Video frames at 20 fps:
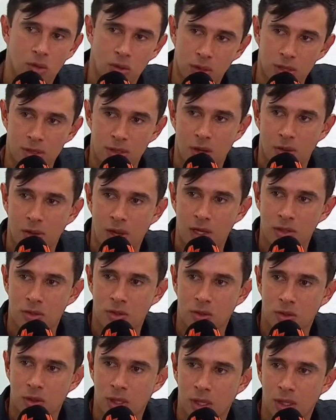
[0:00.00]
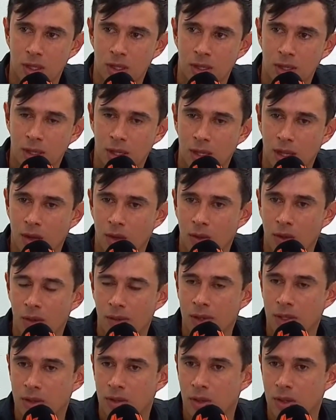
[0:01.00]
con lo que se había hecho con la doble
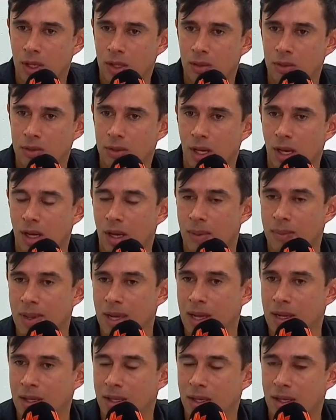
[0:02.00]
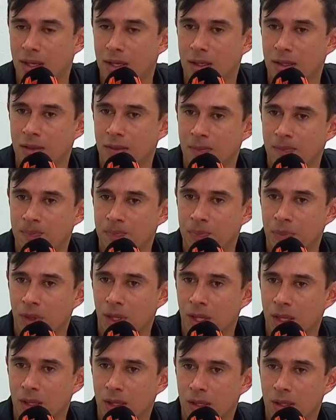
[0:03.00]
victoria contra América,
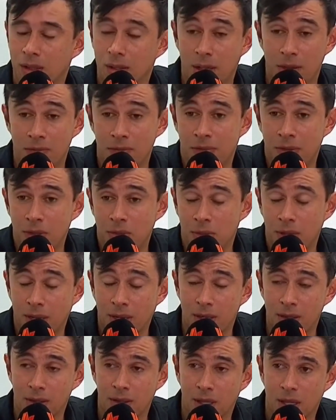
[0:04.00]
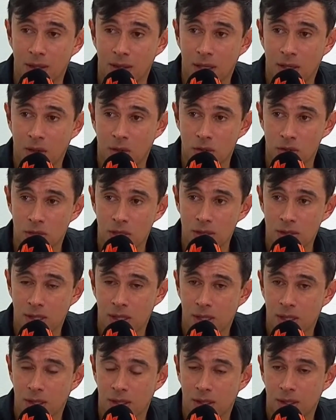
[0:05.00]
en fin, una cantidad de cosas
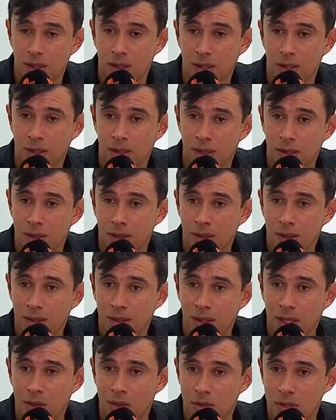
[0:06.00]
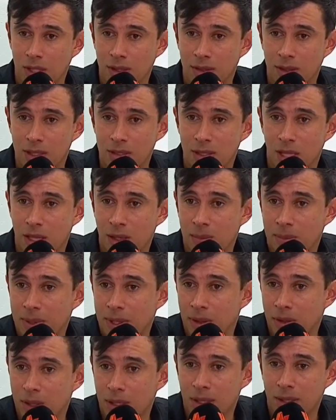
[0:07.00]
que, que, nos anteceden,
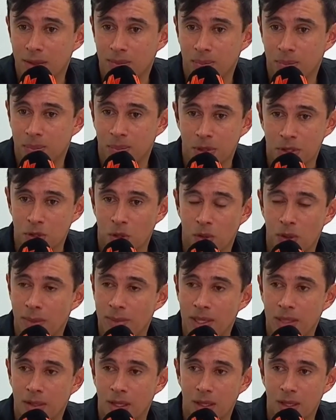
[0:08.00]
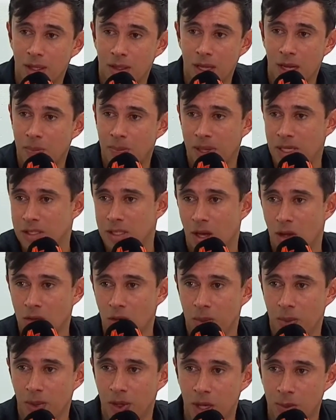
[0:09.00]
pero que pues obviamente desde pasado
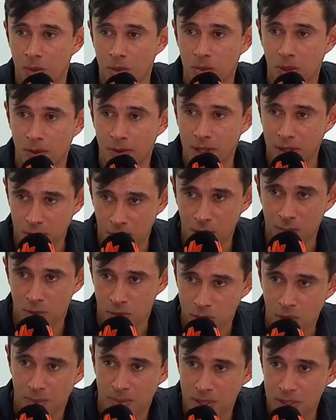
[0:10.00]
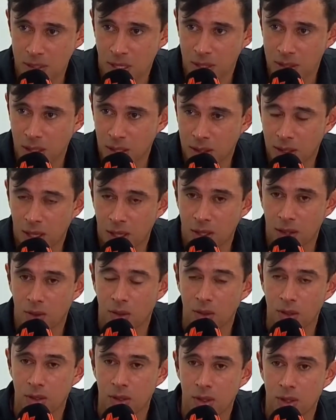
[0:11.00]
no podíamos vivir, teníamos que pensar en el día de
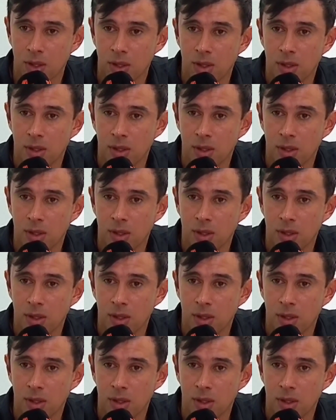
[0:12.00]
hoy